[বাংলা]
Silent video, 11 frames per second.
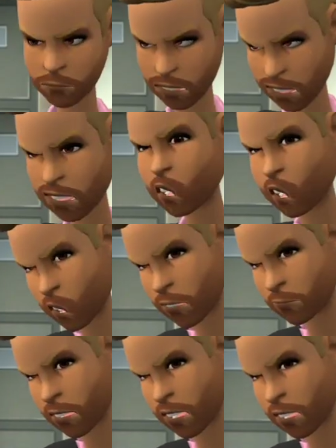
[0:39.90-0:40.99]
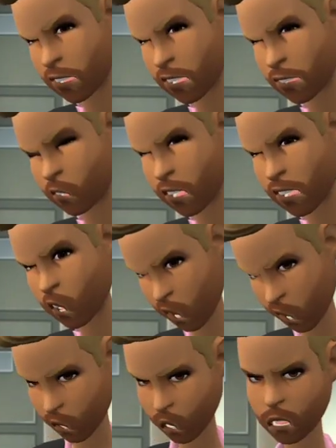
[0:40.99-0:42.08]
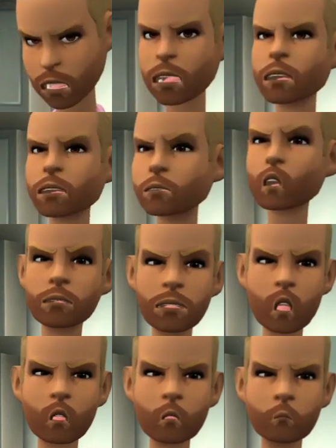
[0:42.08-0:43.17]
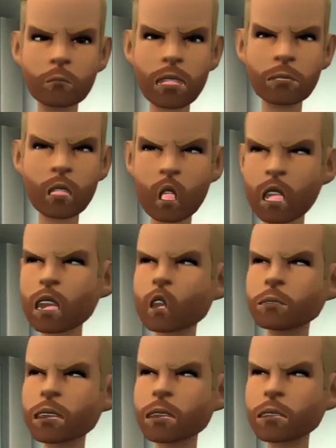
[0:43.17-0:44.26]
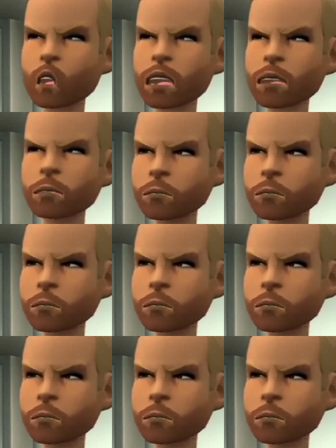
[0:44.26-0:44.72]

স্যার ভারত উনিশশো সালে স্বাধীন হব হব করে শেষে উনিশশো সালে পনেরো আগস্টে স্বাধীন হয়